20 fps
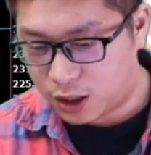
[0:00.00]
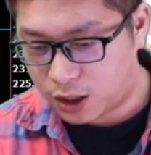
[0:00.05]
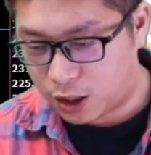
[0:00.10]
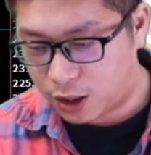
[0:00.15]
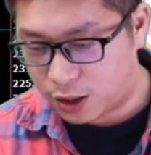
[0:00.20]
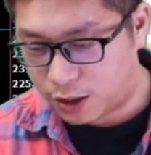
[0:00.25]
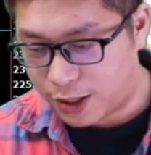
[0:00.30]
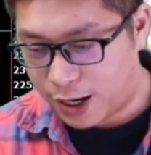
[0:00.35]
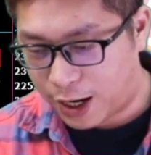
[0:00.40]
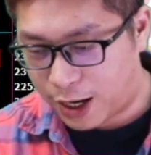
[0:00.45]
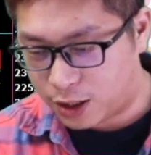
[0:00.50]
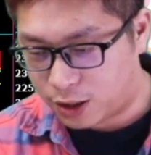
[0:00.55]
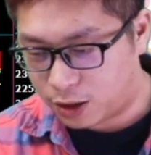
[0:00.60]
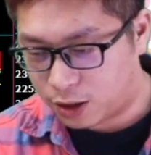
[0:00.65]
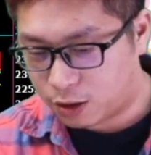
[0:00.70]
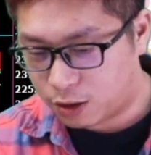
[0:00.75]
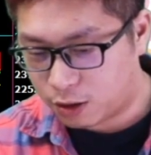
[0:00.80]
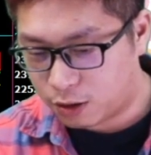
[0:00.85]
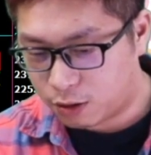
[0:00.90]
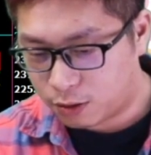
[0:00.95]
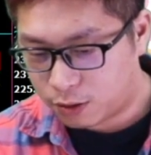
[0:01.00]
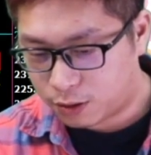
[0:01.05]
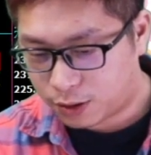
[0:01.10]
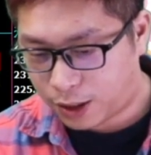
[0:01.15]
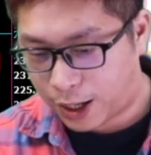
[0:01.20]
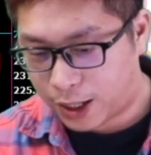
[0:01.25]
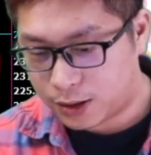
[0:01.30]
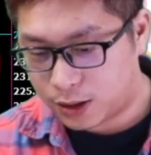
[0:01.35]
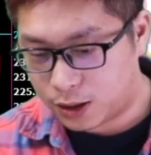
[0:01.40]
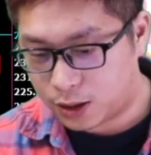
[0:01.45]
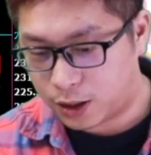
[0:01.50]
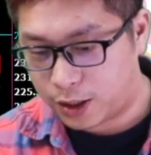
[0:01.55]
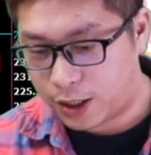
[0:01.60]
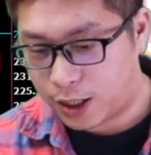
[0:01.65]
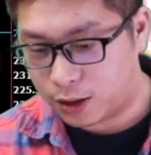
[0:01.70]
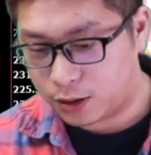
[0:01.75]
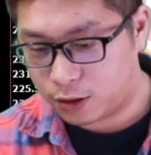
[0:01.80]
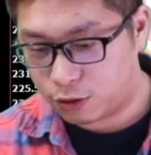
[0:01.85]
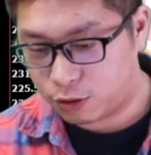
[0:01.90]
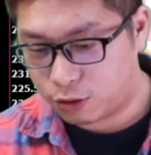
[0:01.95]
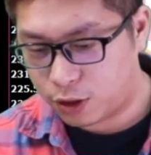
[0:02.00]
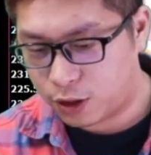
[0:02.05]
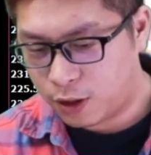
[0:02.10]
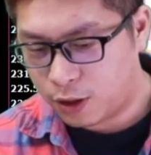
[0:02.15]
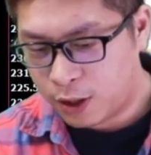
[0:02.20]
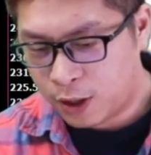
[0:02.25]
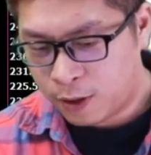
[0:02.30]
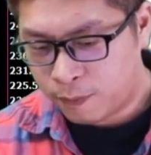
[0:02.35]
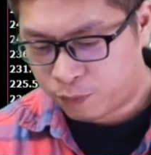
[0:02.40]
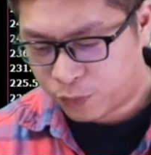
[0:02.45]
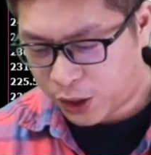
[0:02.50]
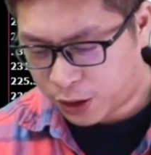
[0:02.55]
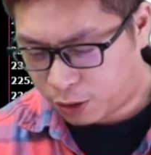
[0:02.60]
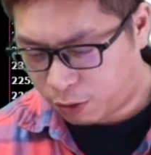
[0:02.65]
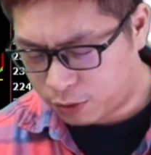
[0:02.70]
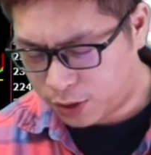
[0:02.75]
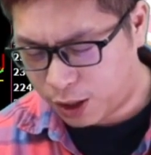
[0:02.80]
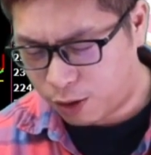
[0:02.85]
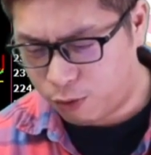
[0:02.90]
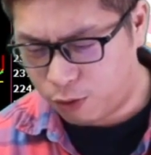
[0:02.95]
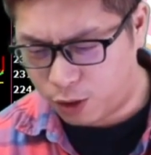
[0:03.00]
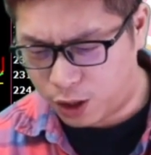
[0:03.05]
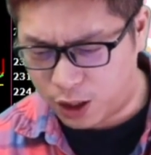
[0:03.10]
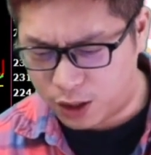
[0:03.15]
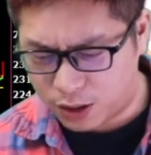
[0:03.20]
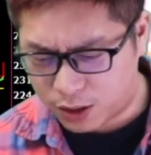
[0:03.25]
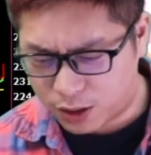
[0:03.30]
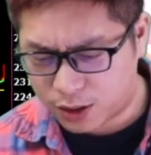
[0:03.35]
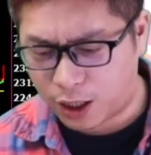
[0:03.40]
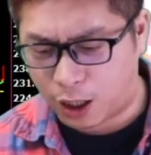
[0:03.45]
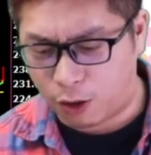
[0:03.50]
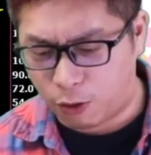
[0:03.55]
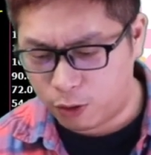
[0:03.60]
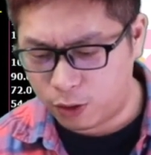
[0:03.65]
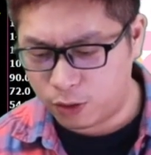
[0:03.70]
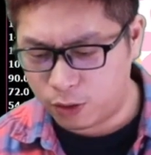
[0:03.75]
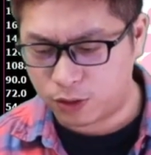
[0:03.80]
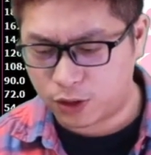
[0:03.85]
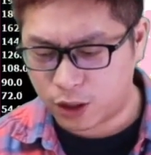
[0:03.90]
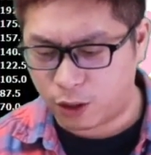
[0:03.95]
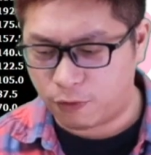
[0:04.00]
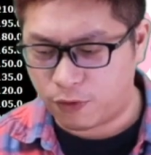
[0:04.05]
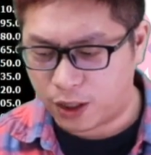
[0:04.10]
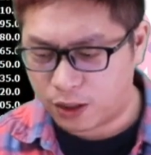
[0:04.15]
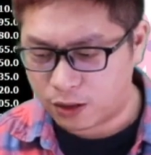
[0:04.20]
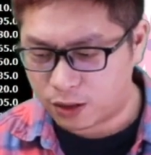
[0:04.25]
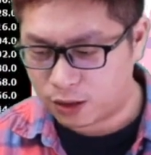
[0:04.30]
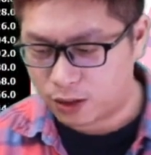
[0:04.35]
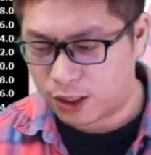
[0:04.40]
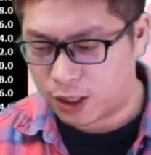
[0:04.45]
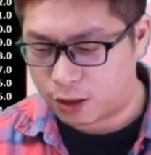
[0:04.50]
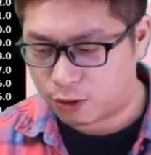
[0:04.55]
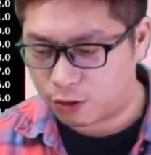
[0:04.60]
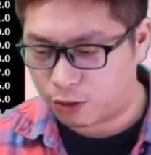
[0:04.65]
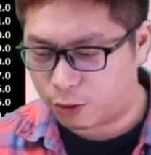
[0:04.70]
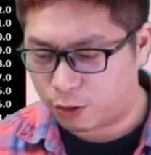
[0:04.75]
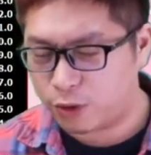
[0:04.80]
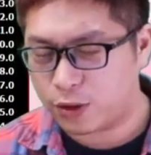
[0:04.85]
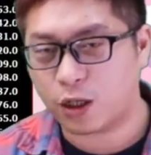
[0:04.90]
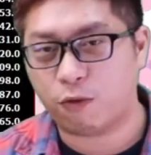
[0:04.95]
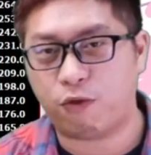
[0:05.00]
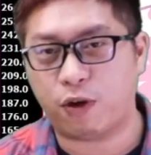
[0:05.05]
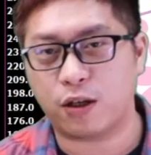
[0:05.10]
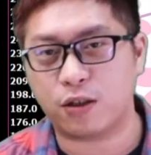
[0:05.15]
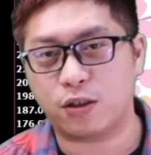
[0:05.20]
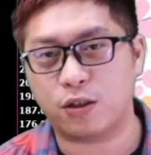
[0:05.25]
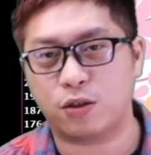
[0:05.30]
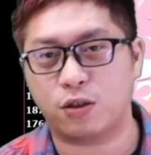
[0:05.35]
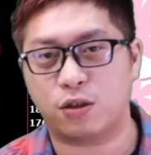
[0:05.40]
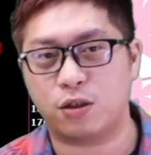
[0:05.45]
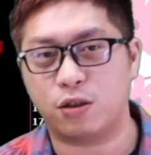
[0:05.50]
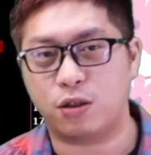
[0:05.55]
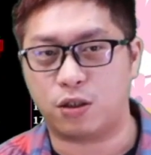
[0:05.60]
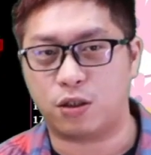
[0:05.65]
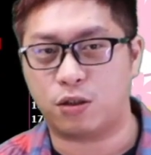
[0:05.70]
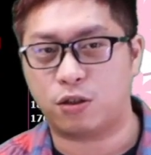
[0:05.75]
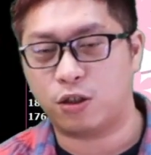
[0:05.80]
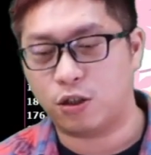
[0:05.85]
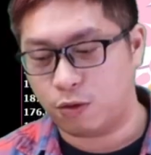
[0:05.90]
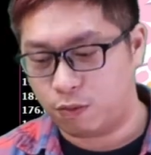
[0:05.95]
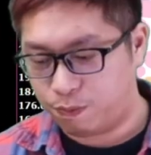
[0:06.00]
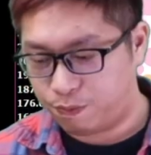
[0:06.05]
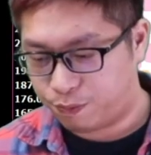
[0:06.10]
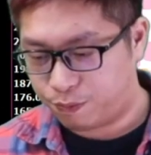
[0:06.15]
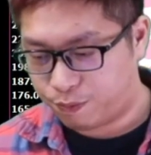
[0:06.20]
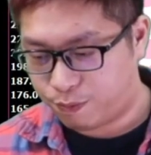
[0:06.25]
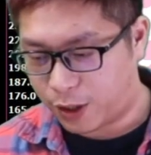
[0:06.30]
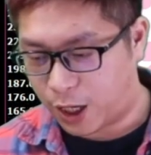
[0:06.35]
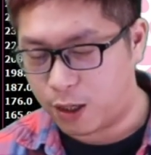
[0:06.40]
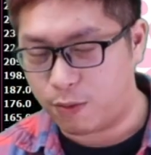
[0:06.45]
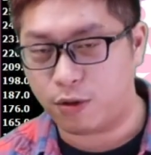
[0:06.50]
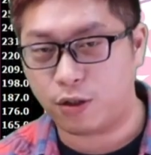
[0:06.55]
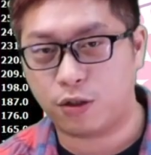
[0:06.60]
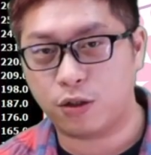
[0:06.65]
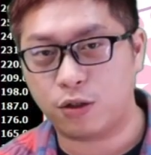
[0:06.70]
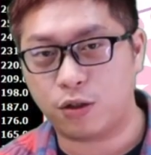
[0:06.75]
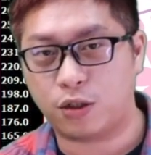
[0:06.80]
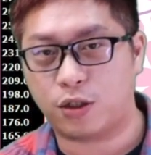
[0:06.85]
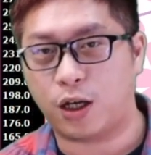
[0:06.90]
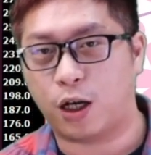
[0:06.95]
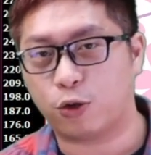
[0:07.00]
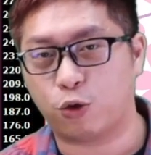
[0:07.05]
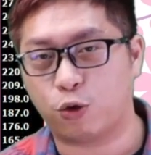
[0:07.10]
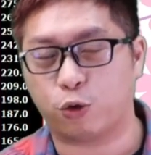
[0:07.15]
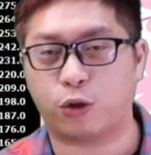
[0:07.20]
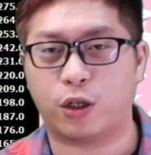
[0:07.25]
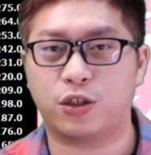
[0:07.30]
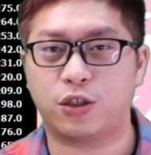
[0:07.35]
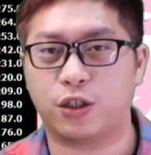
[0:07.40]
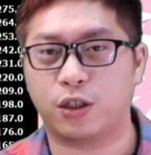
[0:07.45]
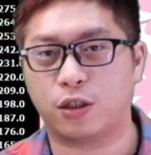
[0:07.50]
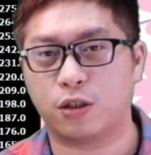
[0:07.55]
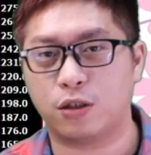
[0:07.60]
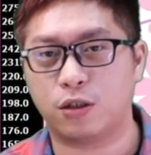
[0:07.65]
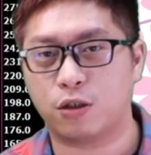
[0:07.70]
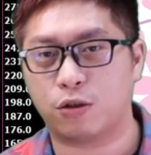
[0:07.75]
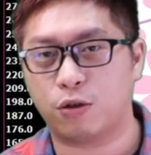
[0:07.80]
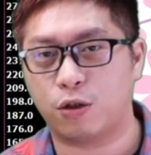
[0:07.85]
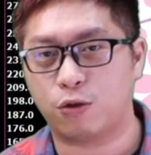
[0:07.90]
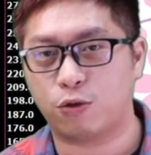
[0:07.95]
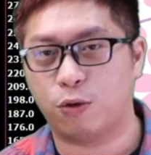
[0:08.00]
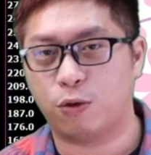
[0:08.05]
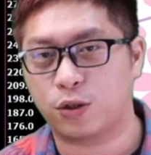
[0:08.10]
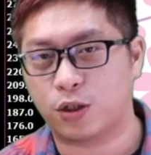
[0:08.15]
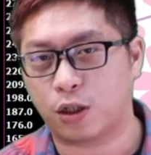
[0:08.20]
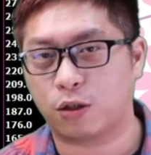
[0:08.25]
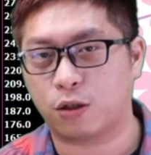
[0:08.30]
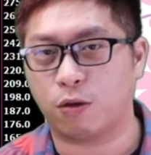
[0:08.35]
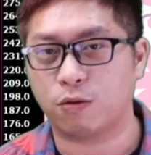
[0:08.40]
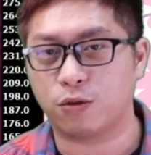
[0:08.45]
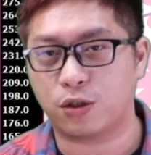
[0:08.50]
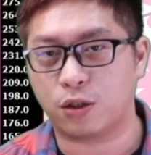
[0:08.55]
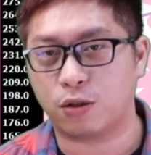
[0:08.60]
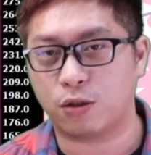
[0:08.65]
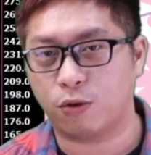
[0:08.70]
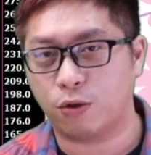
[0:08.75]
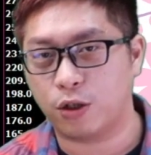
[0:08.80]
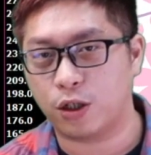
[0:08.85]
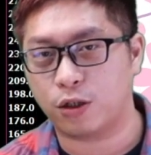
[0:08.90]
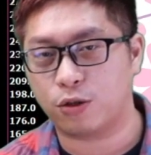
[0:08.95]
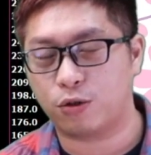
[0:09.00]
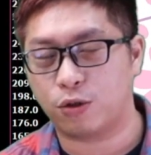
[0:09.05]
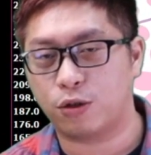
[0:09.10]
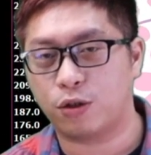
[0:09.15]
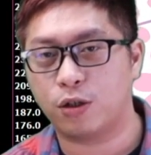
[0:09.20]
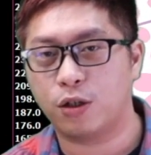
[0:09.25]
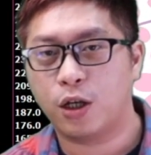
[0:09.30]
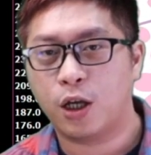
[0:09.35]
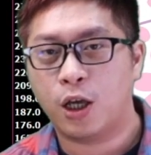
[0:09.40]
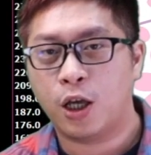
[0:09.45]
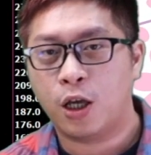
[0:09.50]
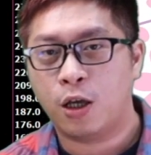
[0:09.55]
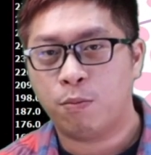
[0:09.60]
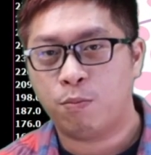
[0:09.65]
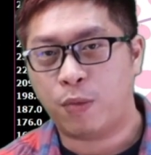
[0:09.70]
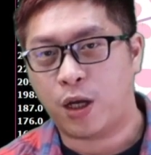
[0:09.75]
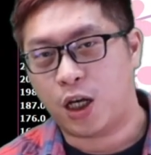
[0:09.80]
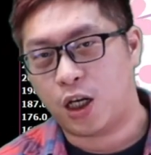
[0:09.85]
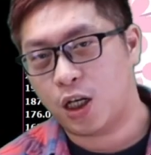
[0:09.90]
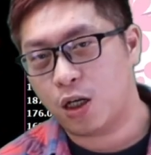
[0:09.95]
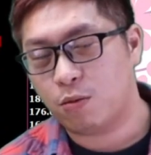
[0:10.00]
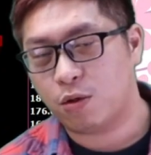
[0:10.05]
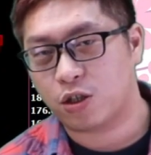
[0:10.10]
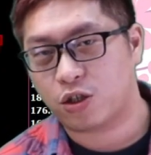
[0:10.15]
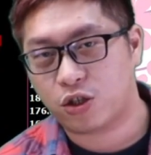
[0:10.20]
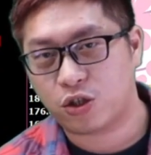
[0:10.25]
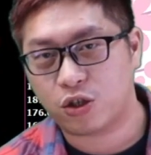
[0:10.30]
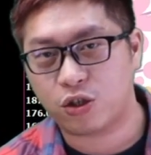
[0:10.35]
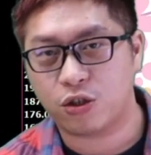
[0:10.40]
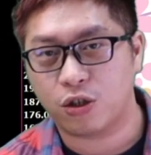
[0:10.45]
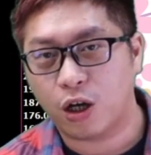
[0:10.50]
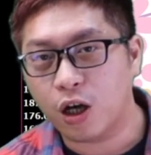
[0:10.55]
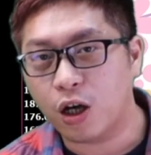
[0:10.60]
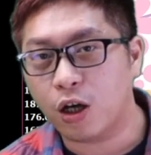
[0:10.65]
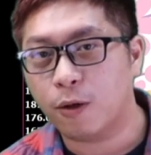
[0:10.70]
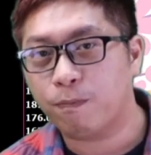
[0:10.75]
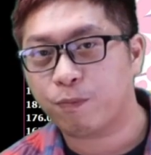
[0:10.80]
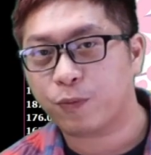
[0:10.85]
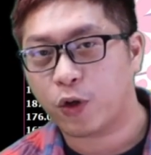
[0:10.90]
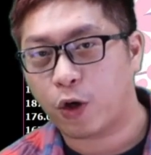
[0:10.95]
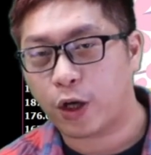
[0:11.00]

一层的压力点的。大概是这个样子，所以，但通常我很少会用这个方式来抓，因为这个方式就是你就是摆明就是你只要做短线而已，所以说这个东西我会觉得没那么适合。